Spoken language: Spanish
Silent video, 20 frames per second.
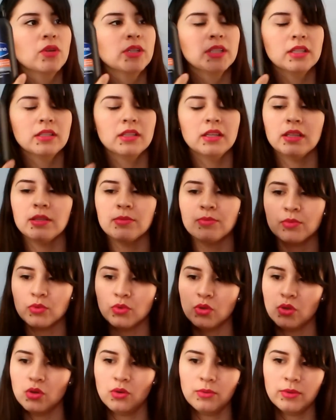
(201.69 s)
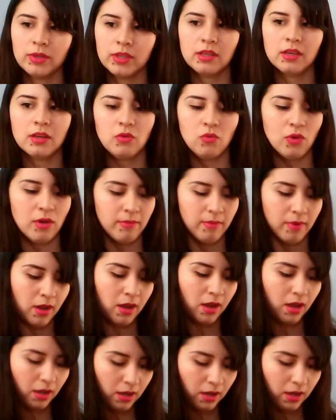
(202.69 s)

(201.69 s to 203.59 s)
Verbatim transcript: cuesta 7.99